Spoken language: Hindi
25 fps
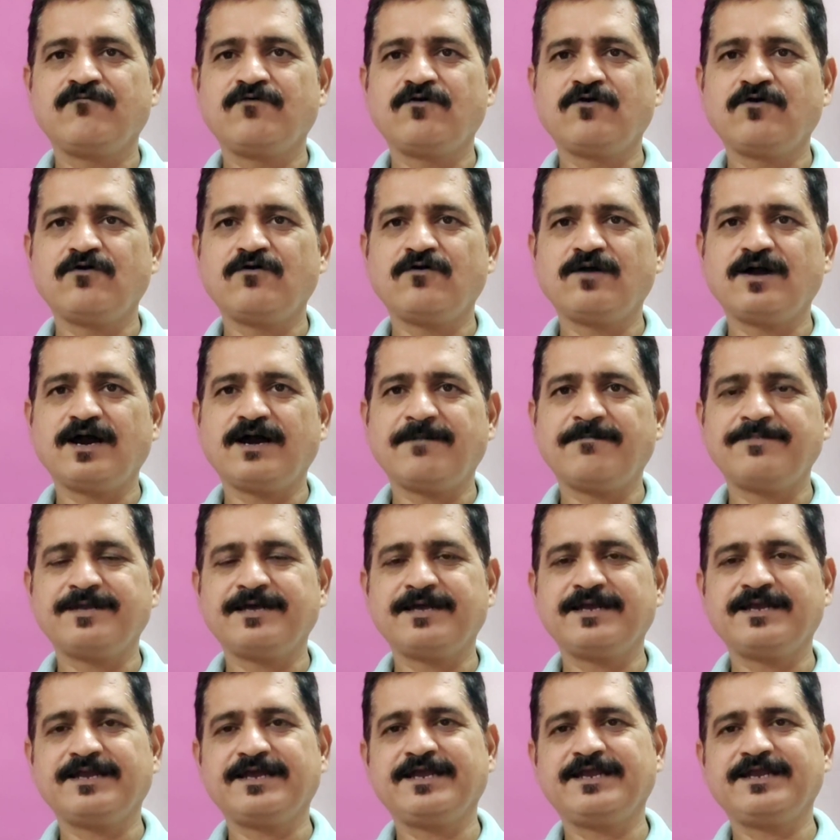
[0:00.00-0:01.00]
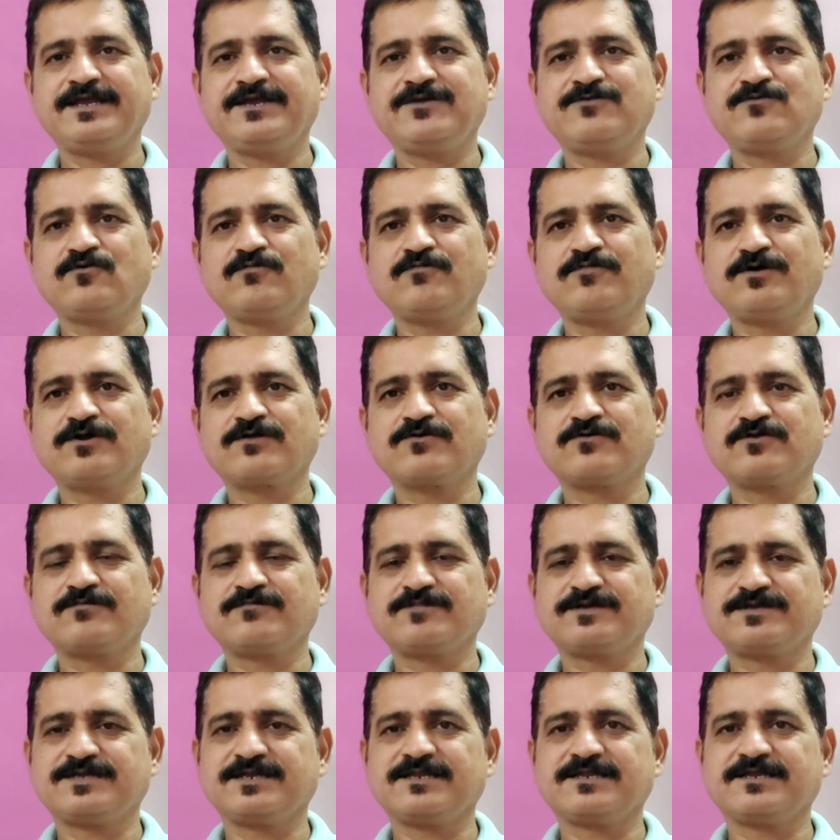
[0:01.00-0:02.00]
वो अपना नए नए रूप और गुण
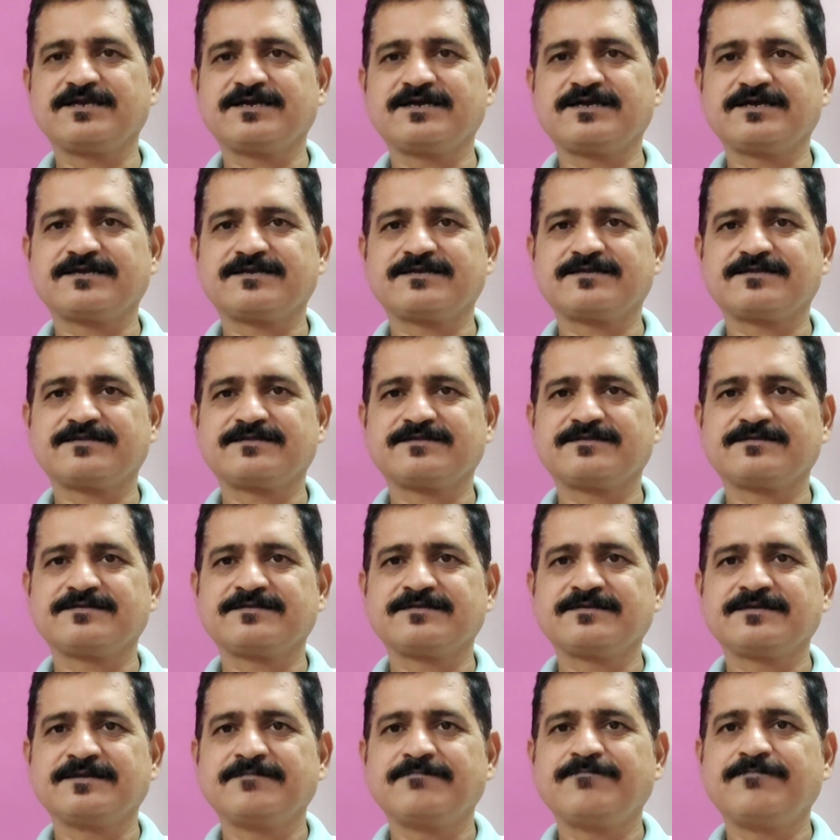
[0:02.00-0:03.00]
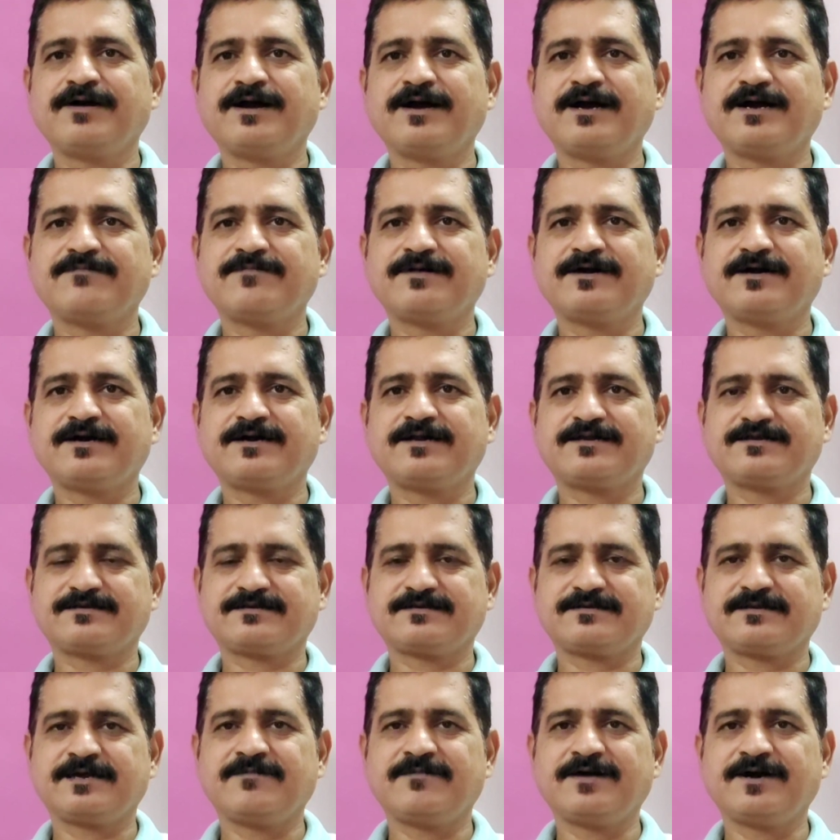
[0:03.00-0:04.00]
बदल कर बार बार
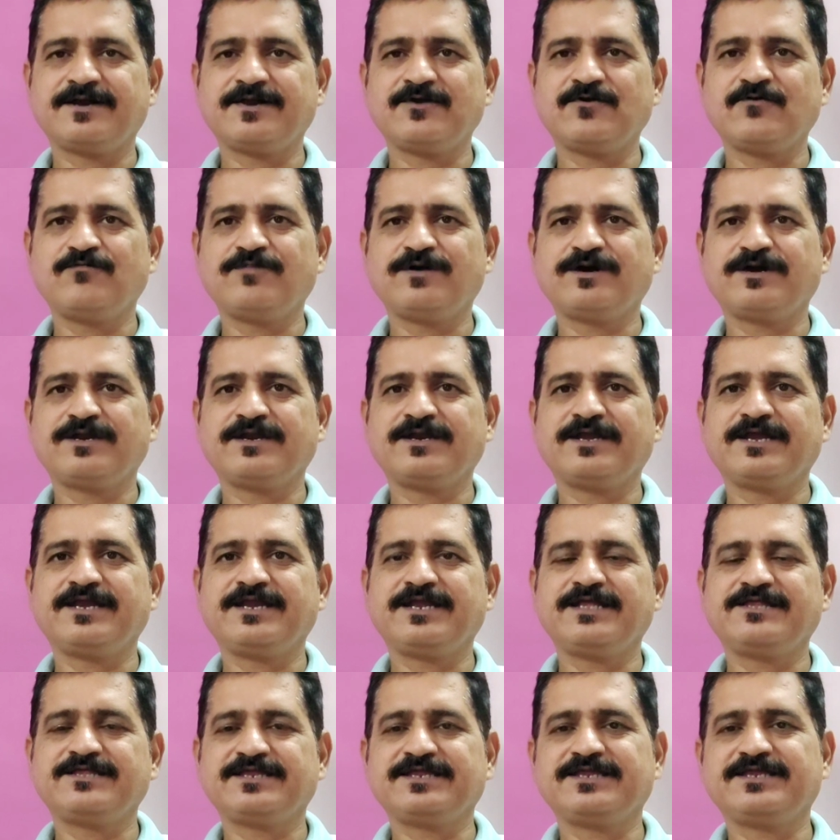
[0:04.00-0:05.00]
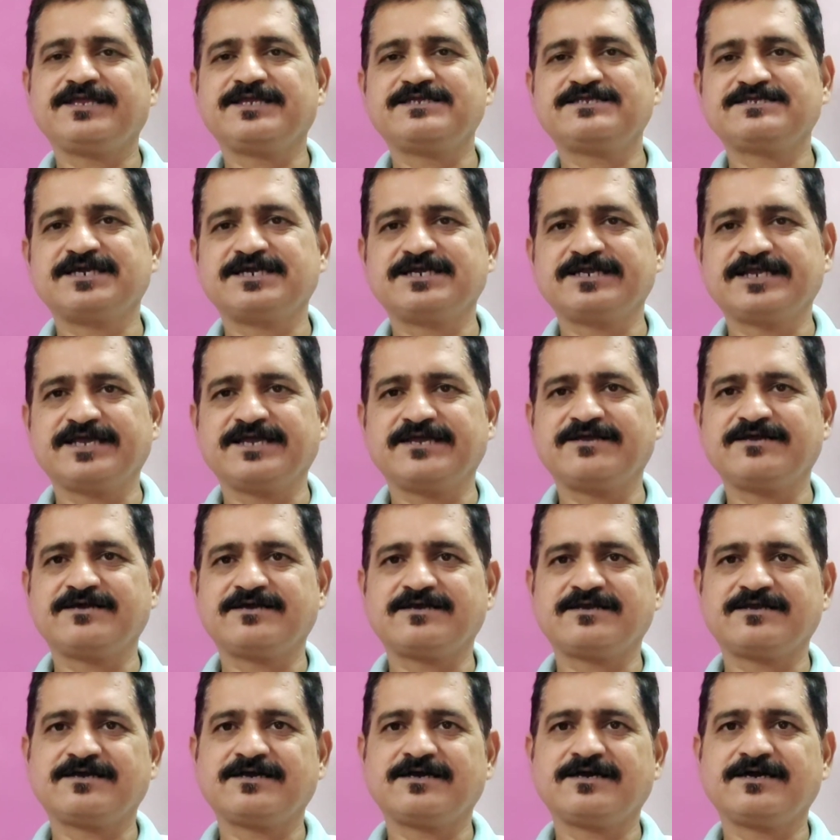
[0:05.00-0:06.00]
हमारे ऊपर नए नए तरीके से अटैक
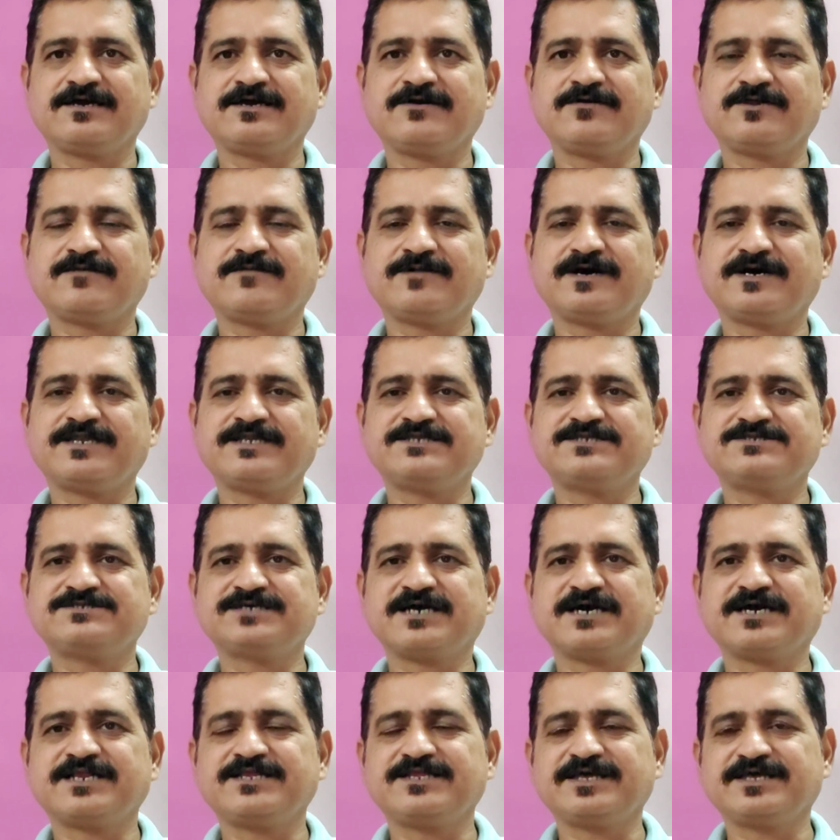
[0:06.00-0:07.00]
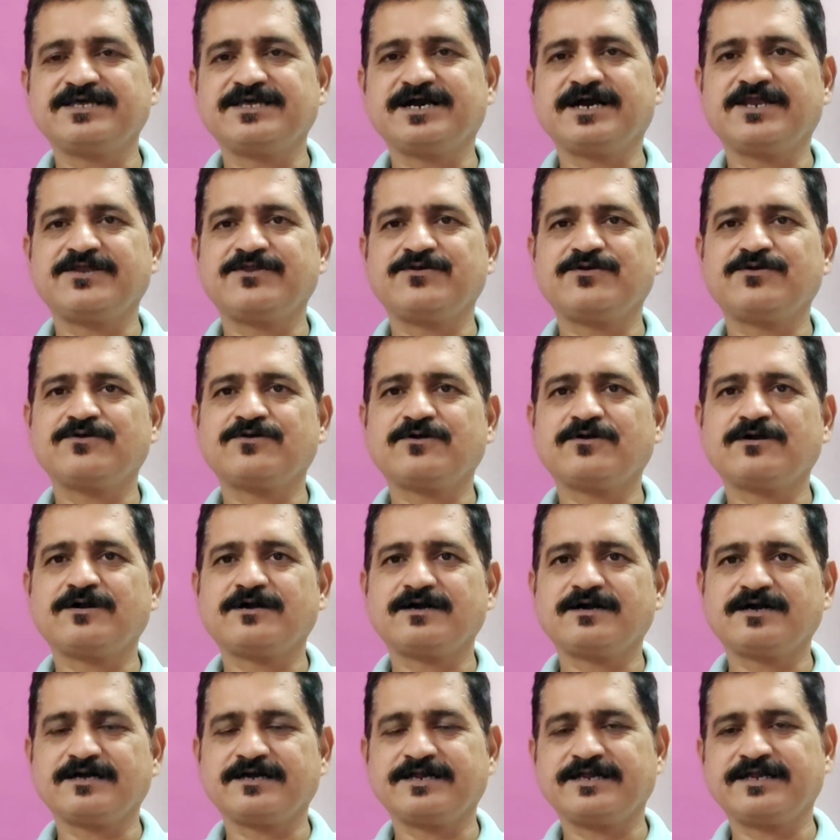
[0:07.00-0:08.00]
कर रहा है और हमारी सारी तैयारियों को
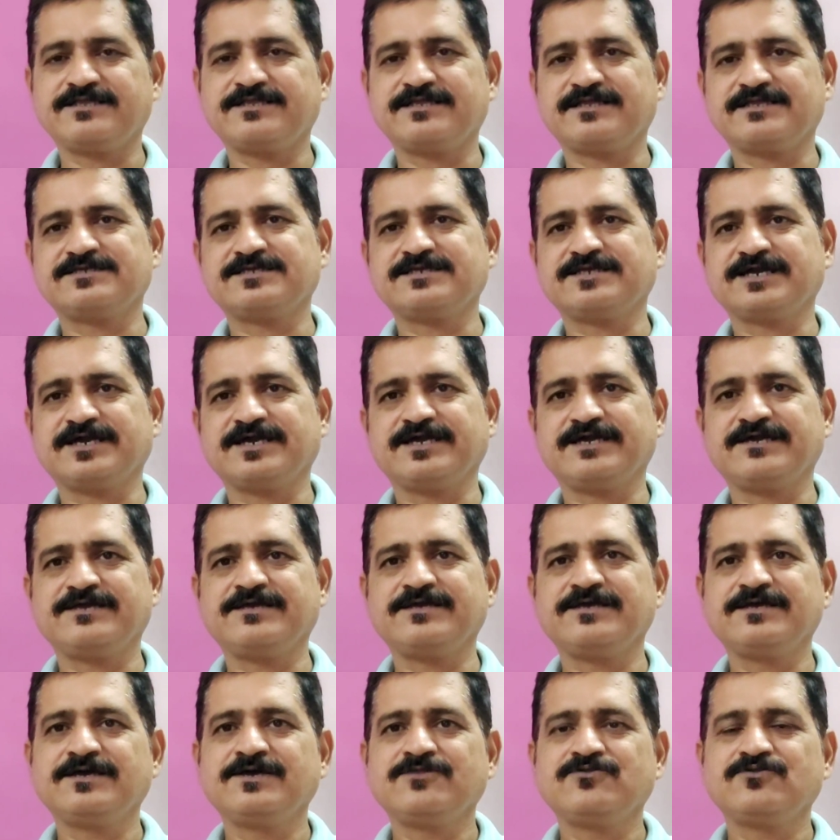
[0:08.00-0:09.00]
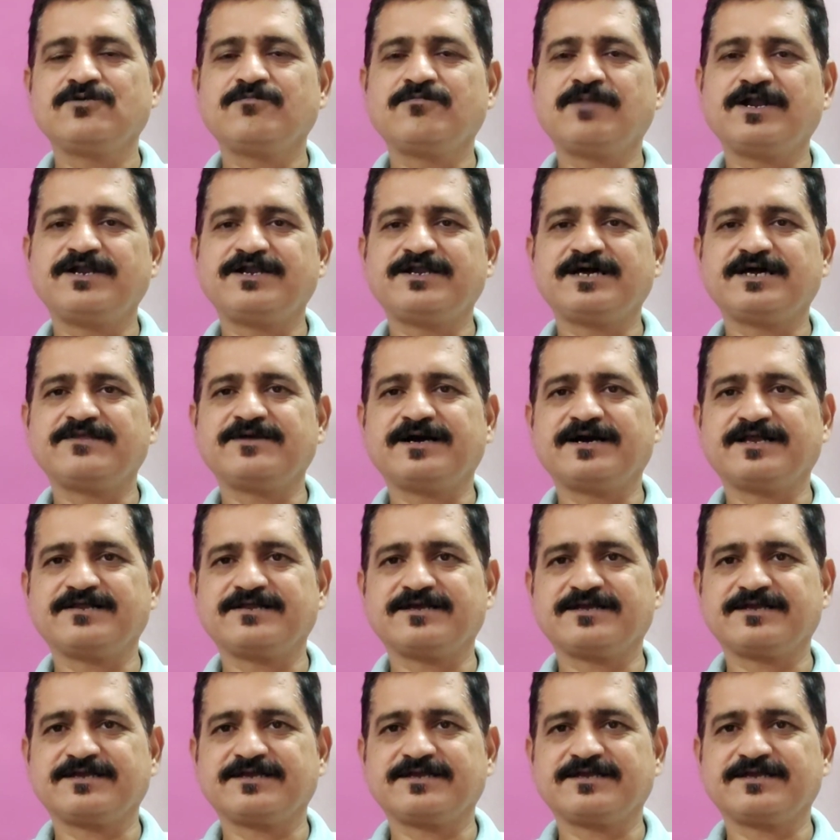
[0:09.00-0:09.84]
अगर एक तरह से कहें तो बंटा धार